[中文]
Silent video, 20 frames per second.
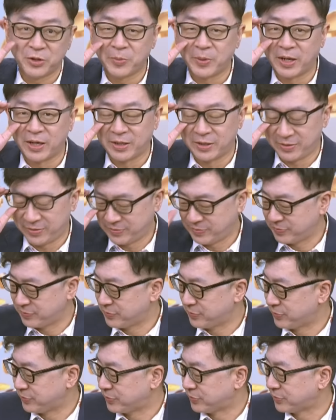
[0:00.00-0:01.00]
对吧？
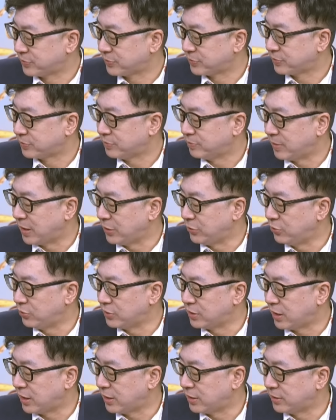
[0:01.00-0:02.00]
蛮
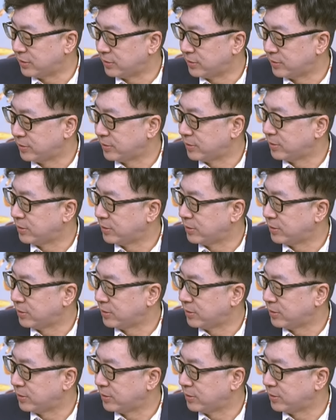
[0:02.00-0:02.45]
多的啊，